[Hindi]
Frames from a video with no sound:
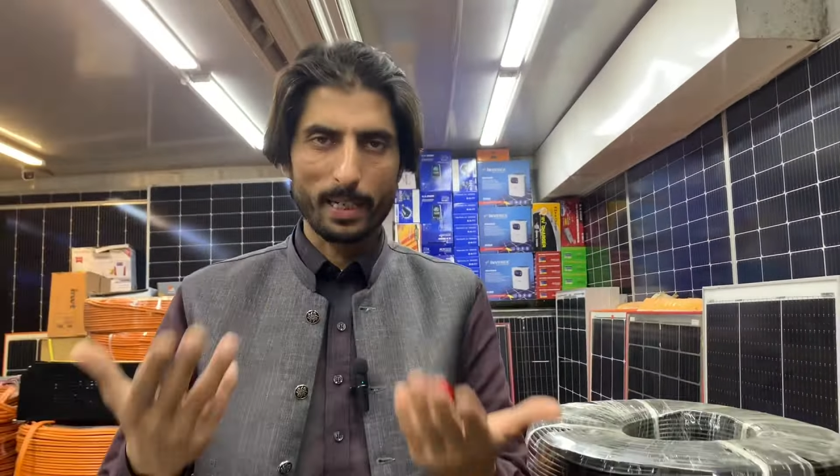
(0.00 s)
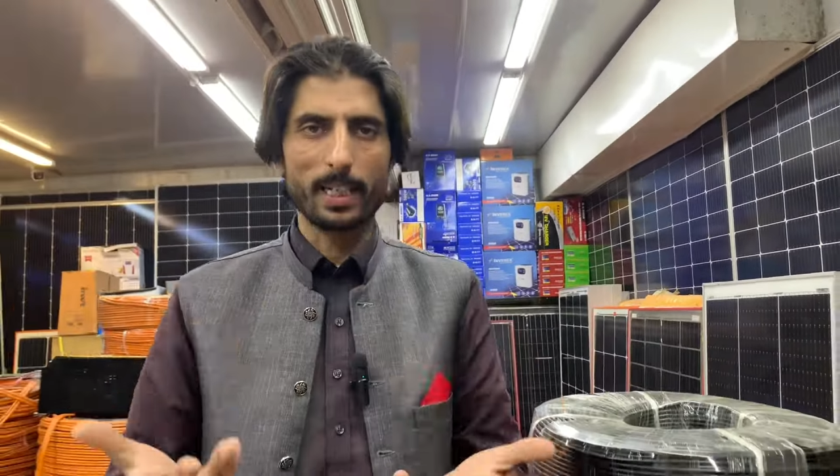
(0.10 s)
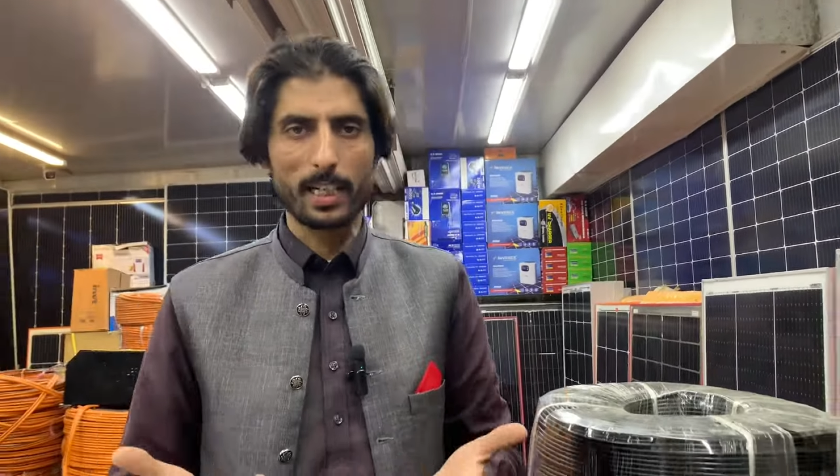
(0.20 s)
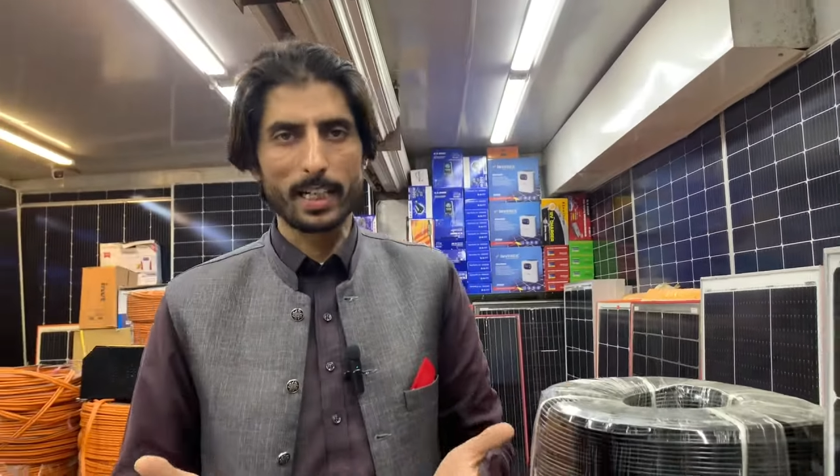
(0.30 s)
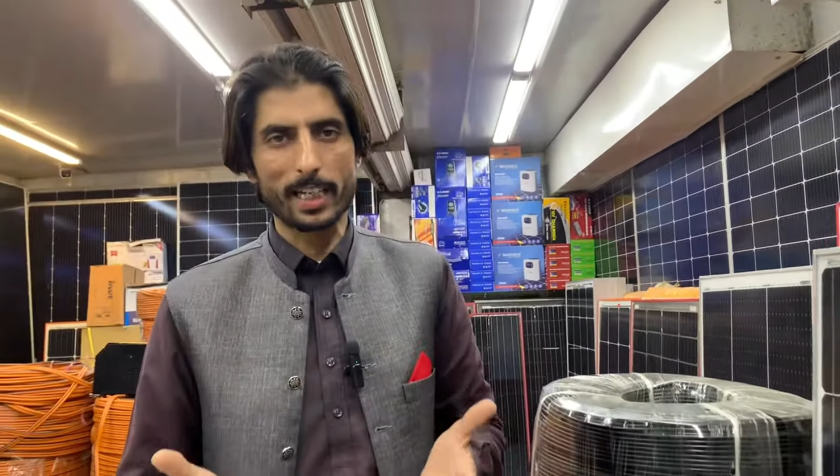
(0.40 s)

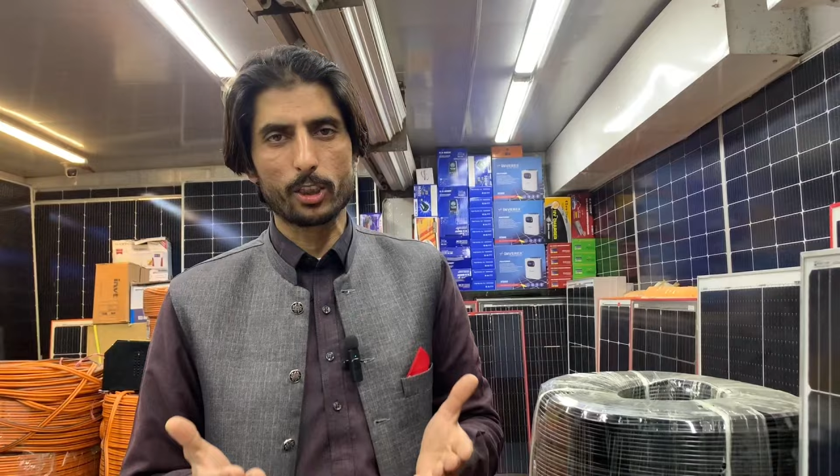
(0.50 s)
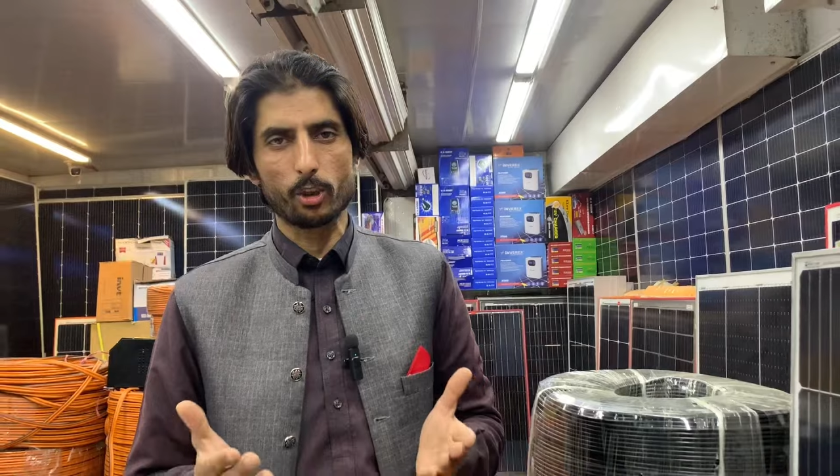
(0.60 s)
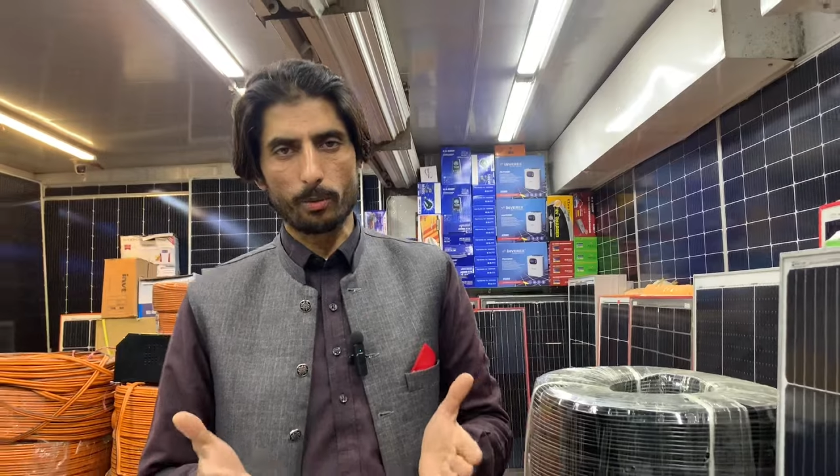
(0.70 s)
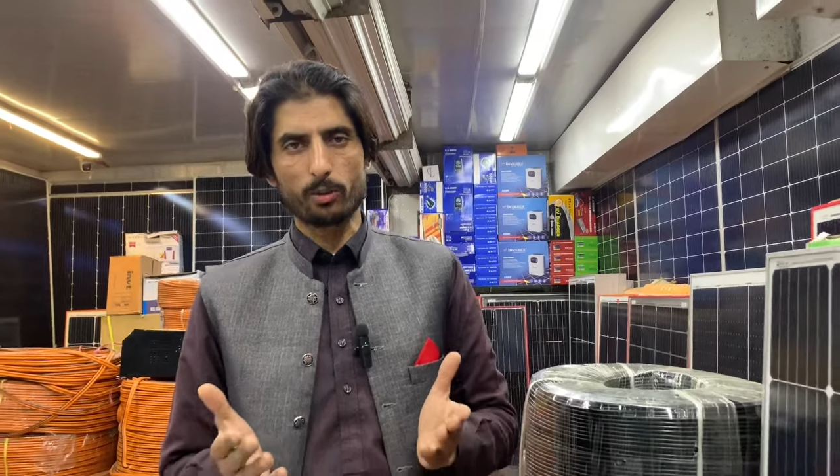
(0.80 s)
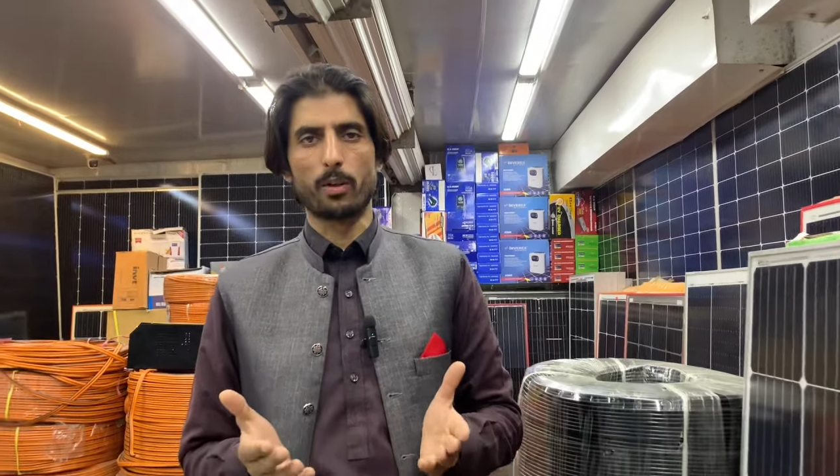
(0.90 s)
पैनल लेने हैं
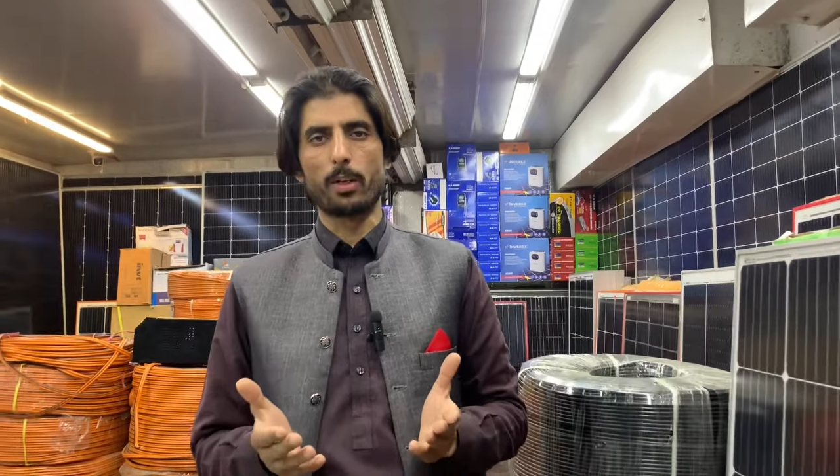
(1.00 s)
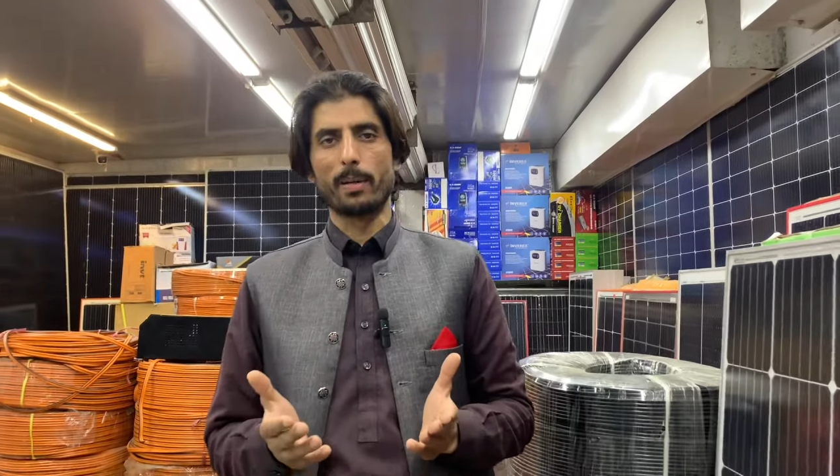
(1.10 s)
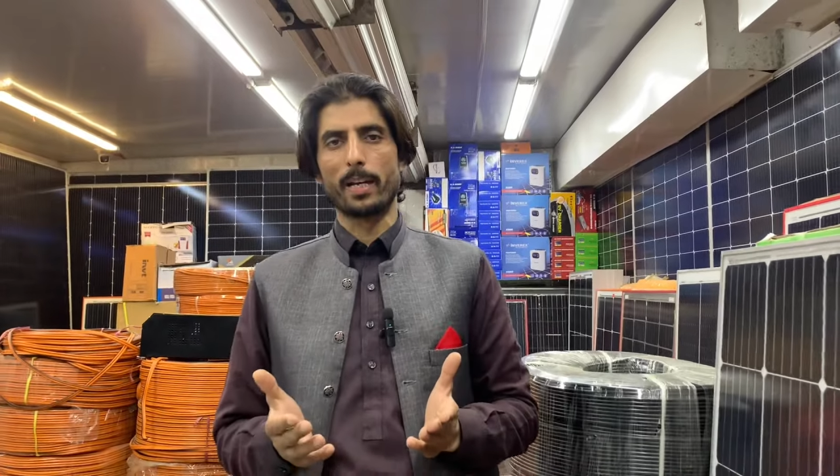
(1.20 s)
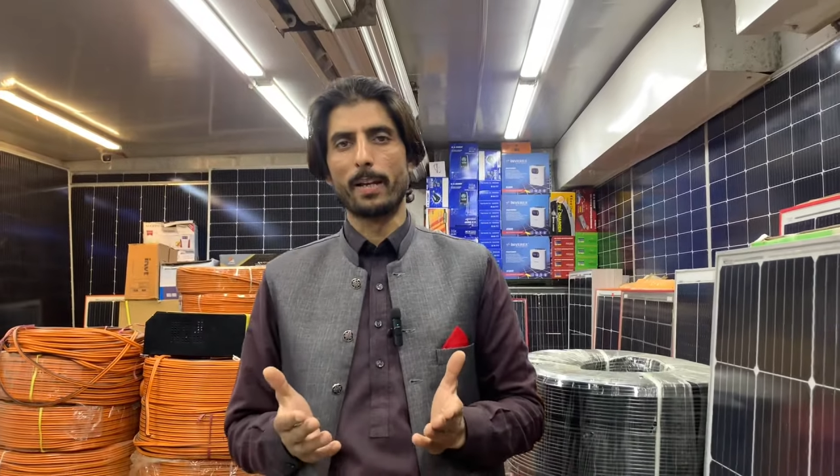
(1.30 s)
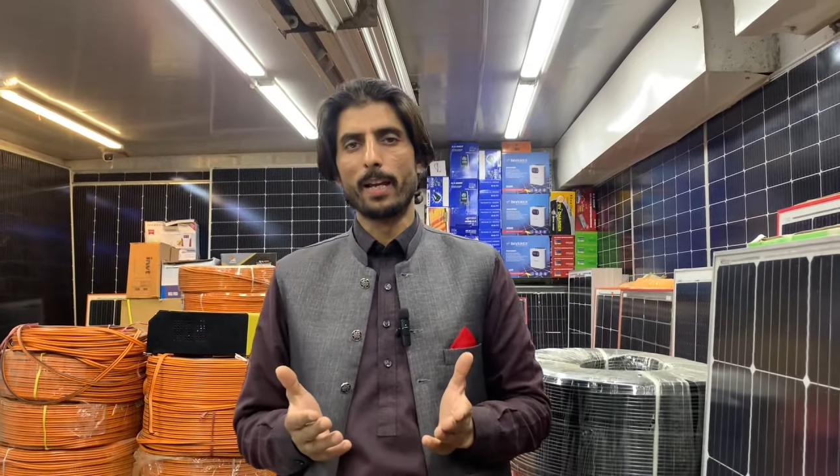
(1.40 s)
चौबीस वोल्ट
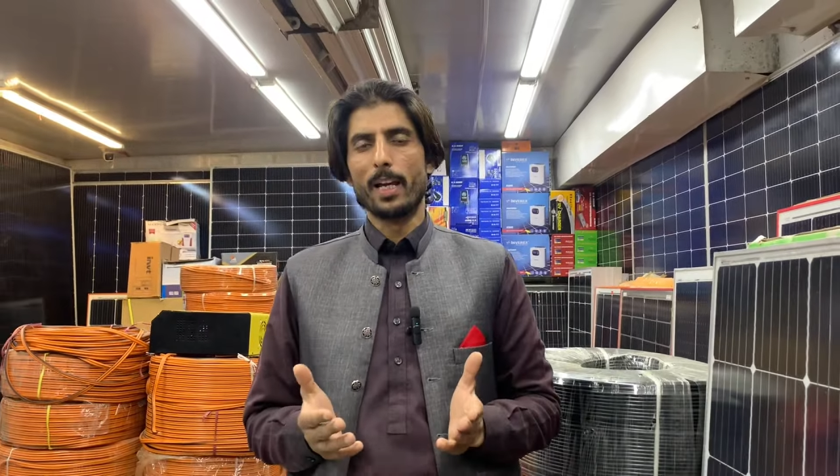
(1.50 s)
में